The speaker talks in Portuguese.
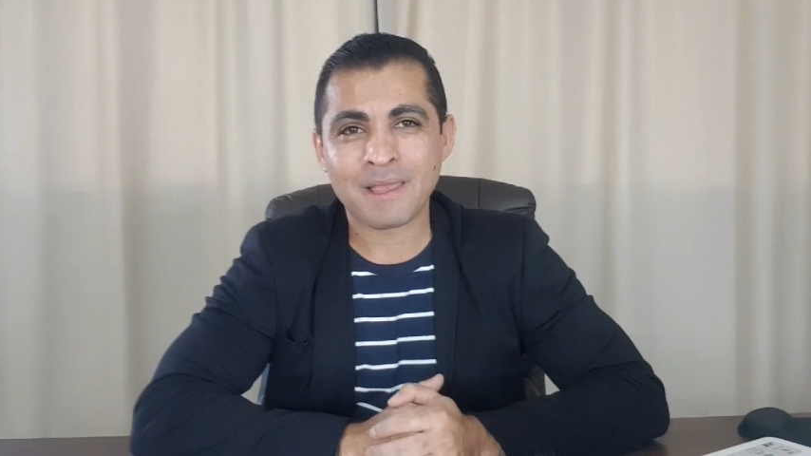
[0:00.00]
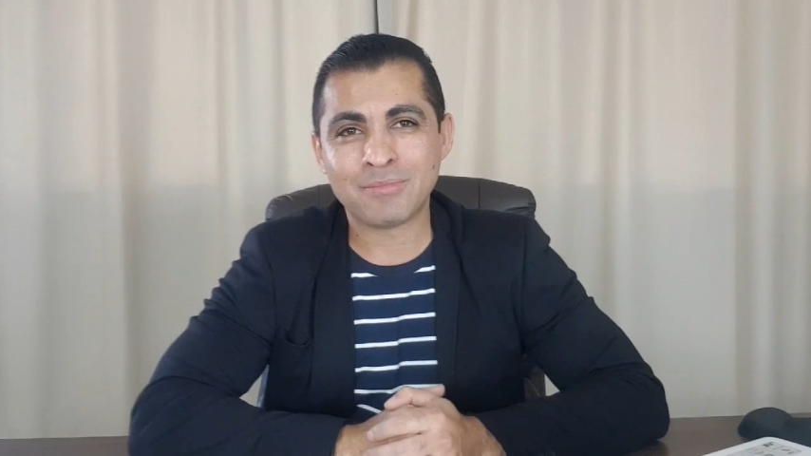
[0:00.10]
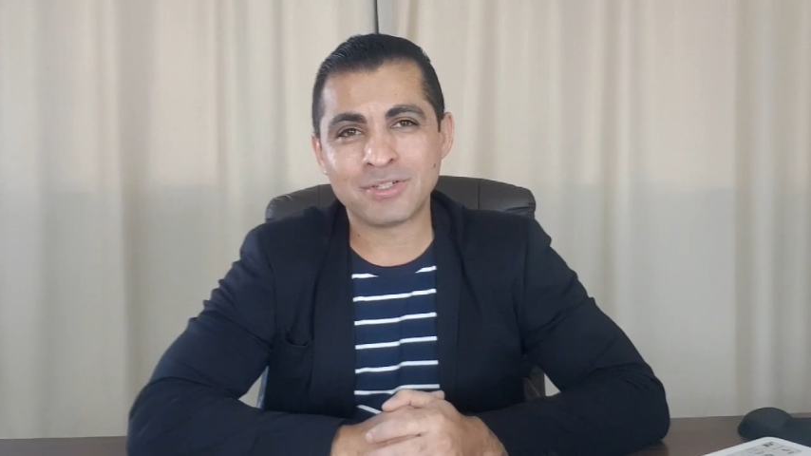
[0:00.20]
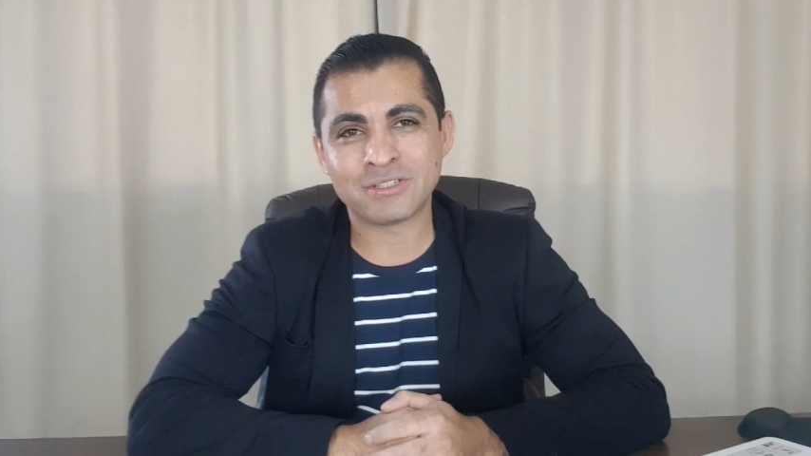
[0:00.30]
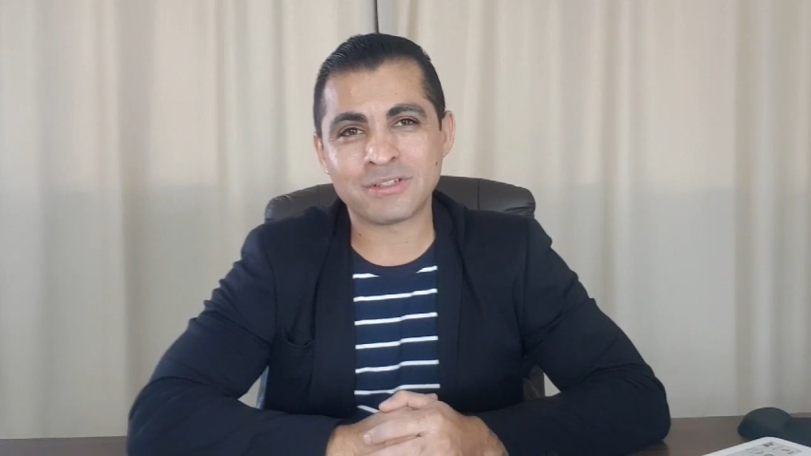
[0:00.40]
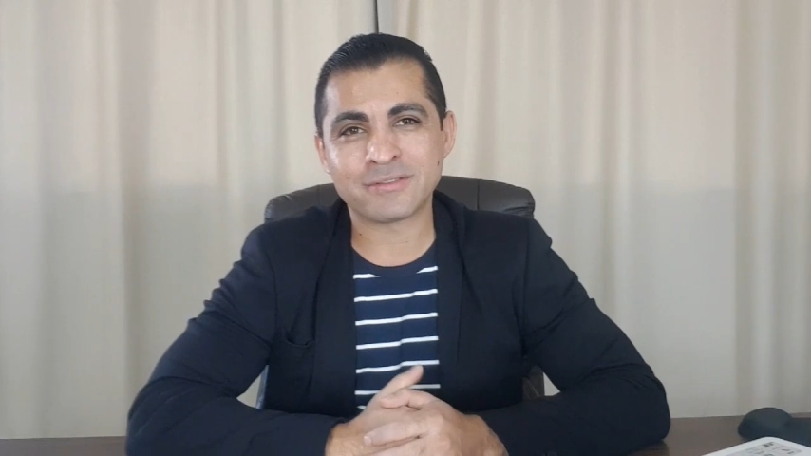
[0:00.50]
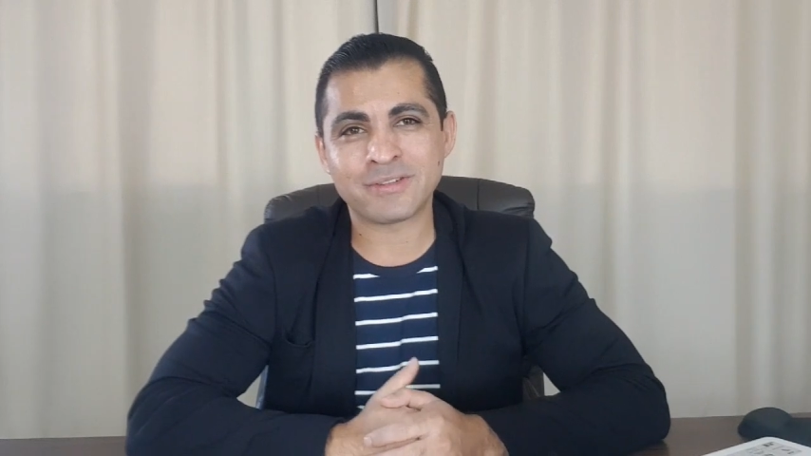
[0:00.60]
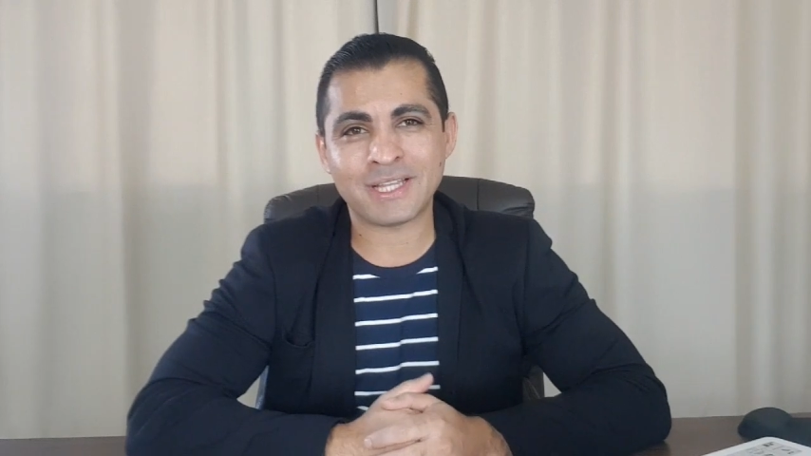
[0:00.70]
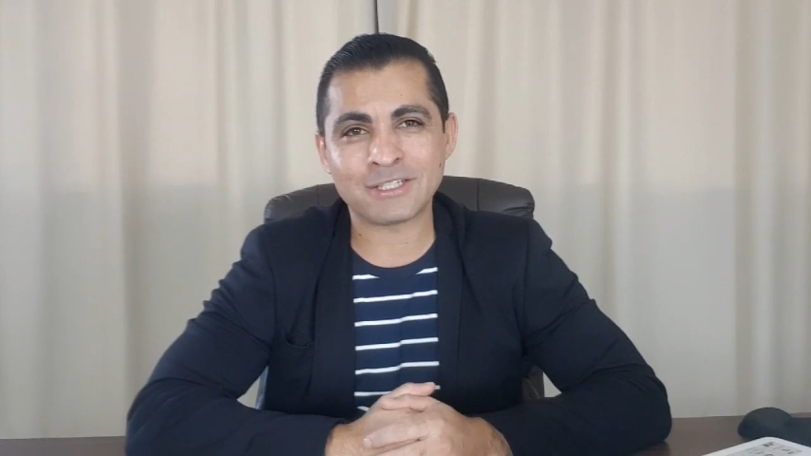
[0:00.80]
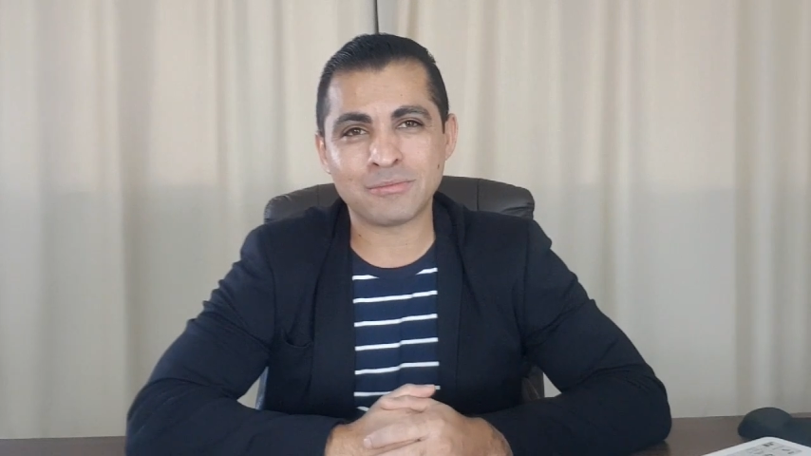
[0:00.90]
pois nós vamos
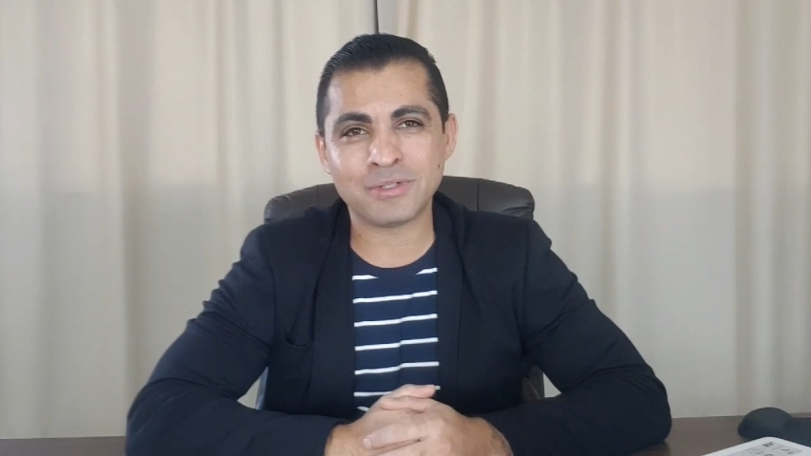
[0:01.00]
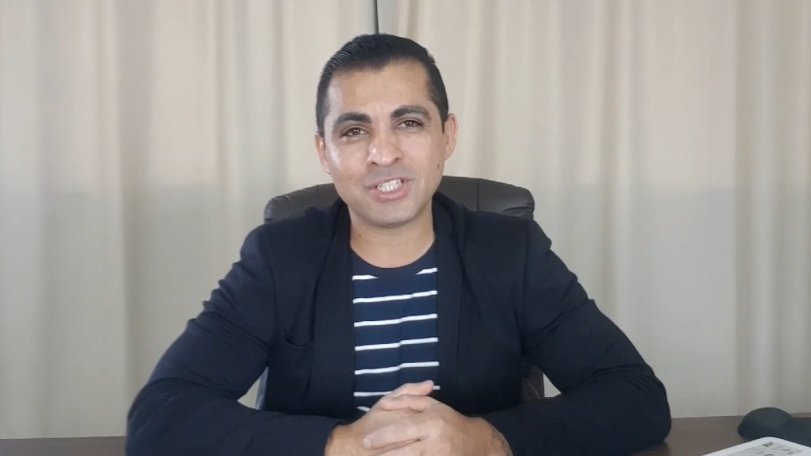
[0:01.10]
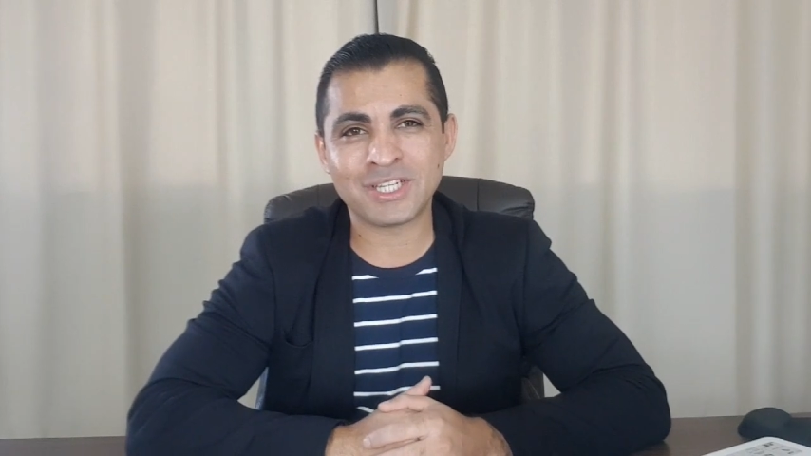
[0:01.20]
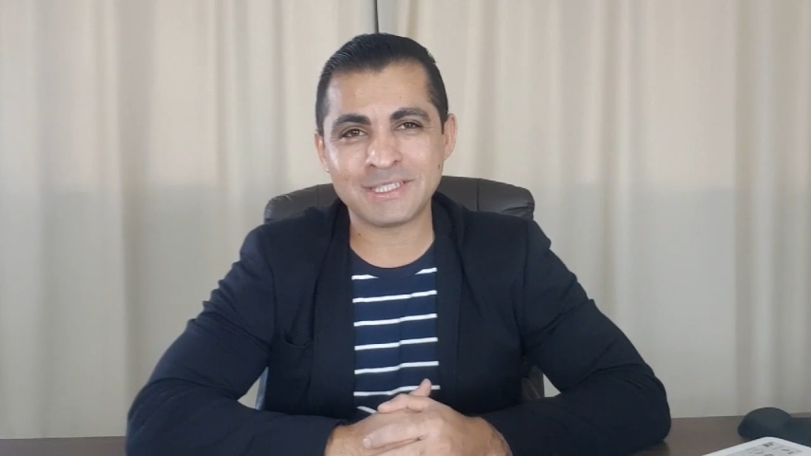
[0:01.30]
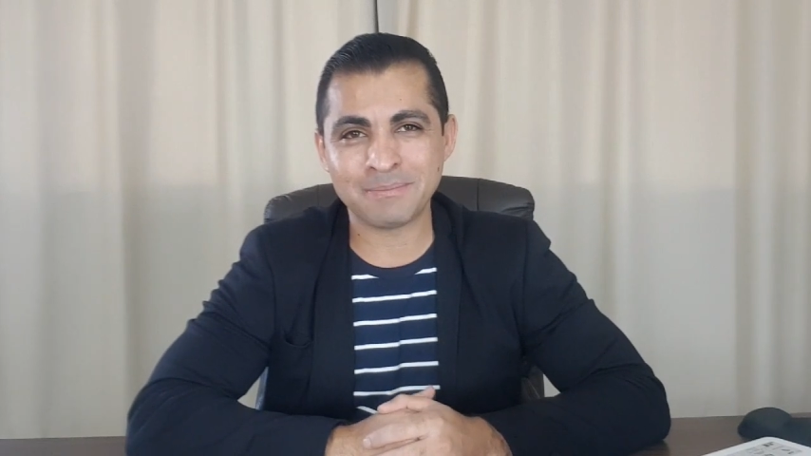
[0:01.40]
falar sobre dicas